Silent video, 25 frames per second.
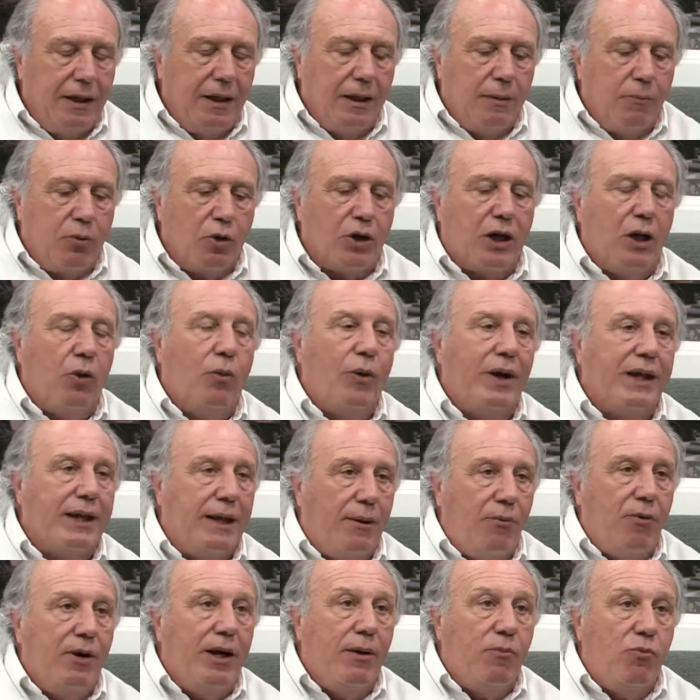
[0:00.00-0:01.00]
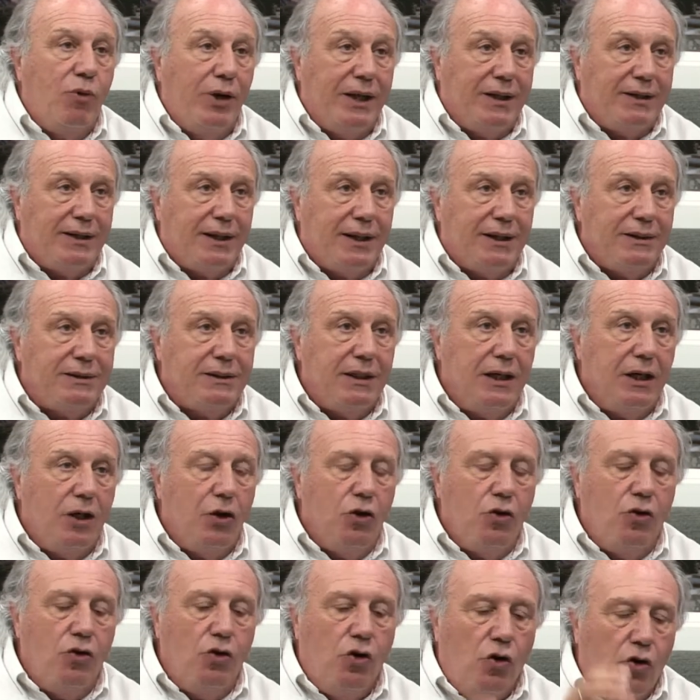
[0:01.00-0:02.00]
Porque guardamos las muestras,
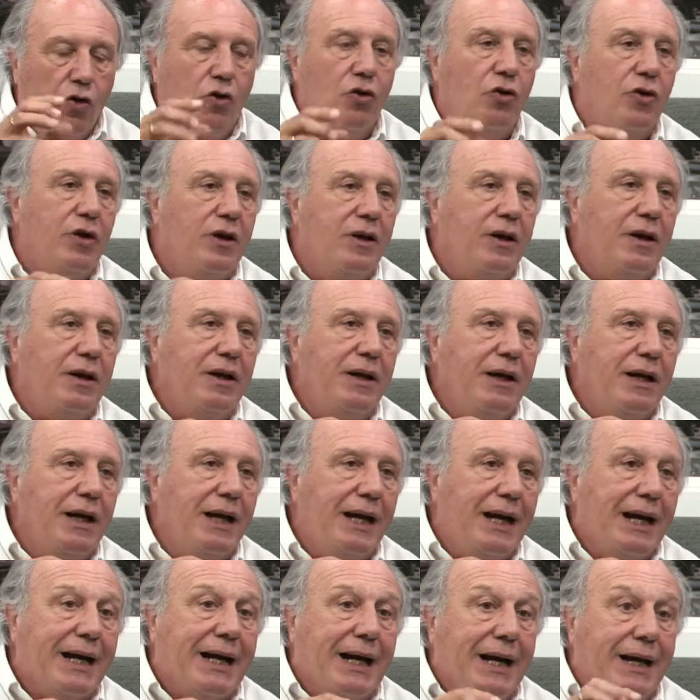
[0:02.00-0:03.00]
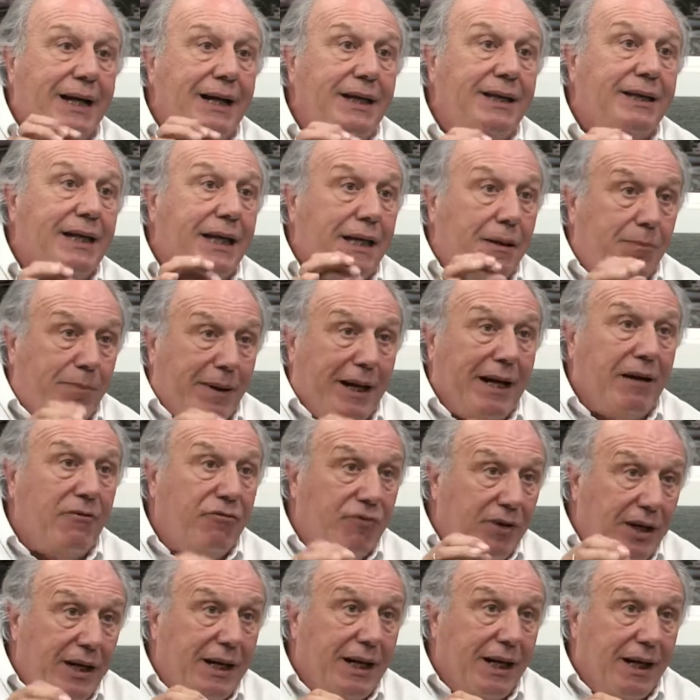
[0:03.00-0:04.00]
no en la cajita de
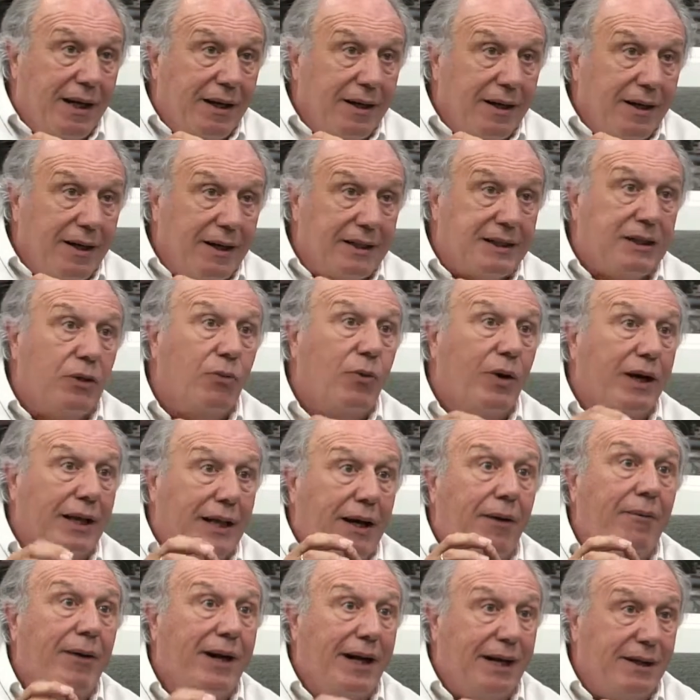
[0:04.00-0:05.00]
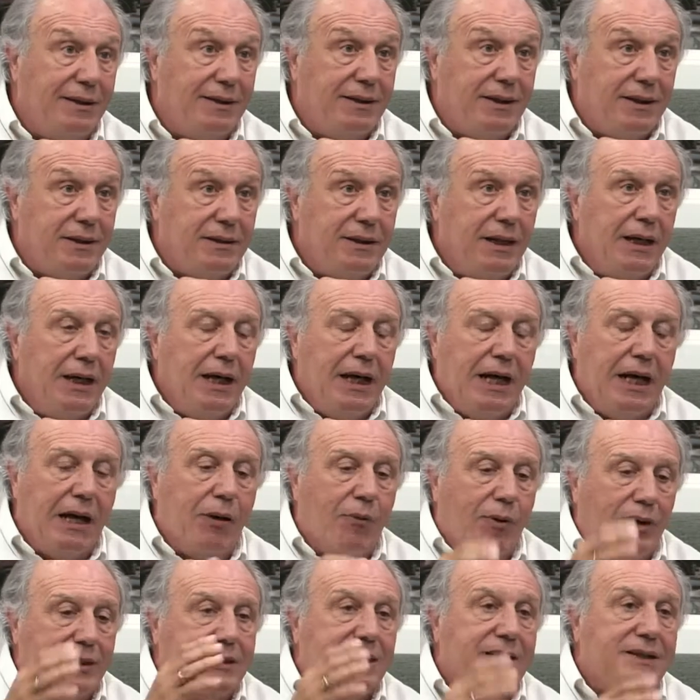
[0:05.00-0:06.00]
parafina que se guardaba antes, en la
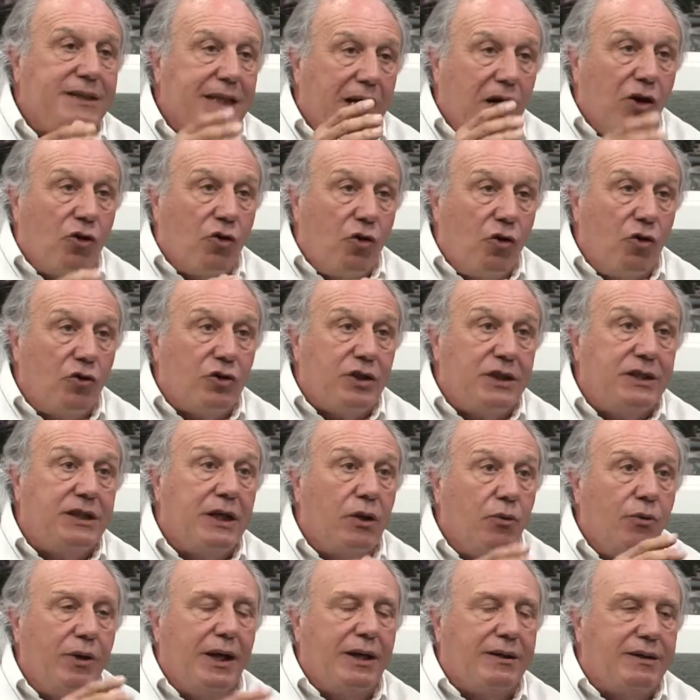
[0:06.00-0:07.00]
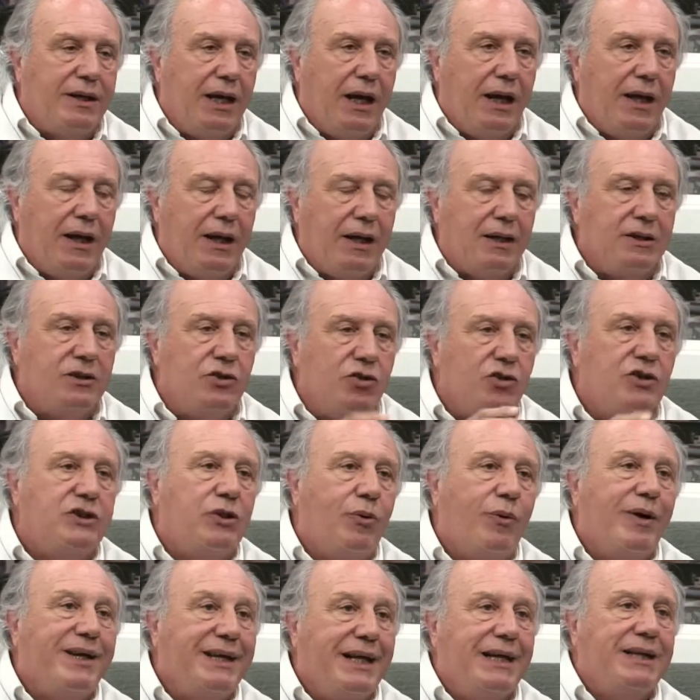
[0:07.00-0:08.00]
cual se hacían cortes y algunas técnicas, sino se
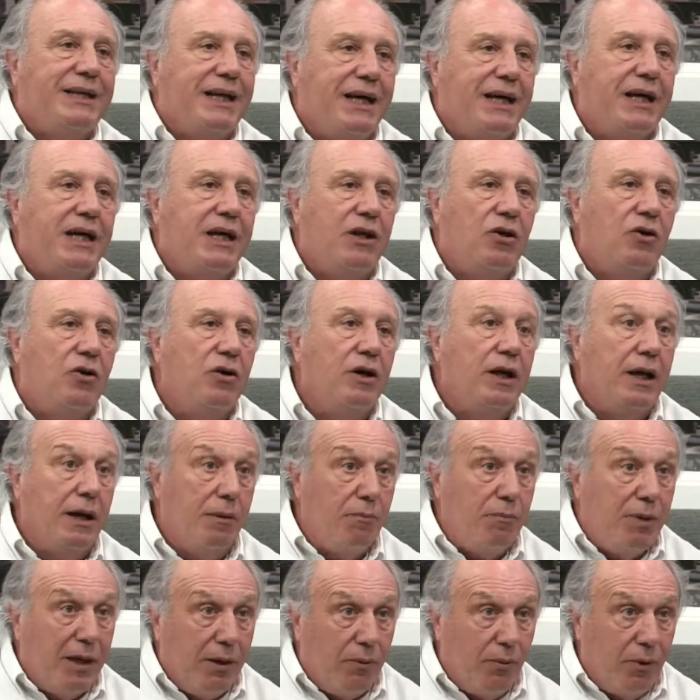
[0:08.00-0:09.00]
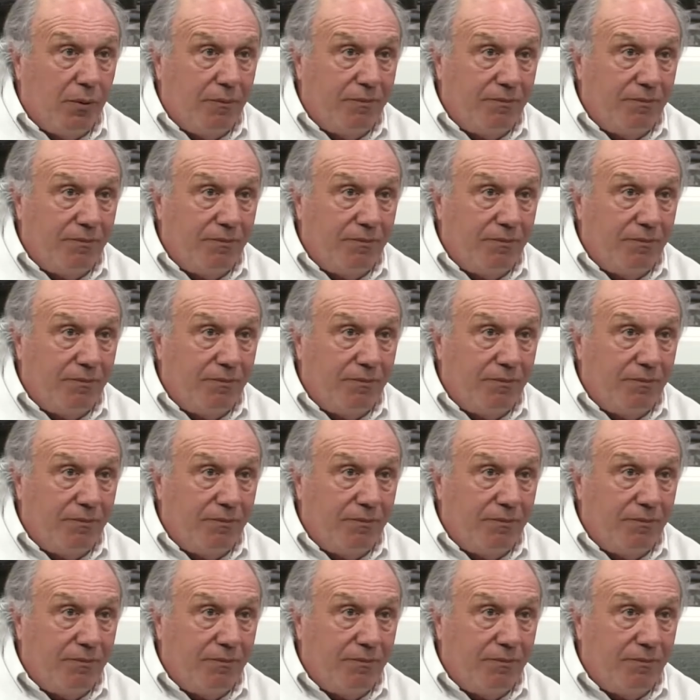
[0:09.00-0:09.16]
guarda el tejido en vivo.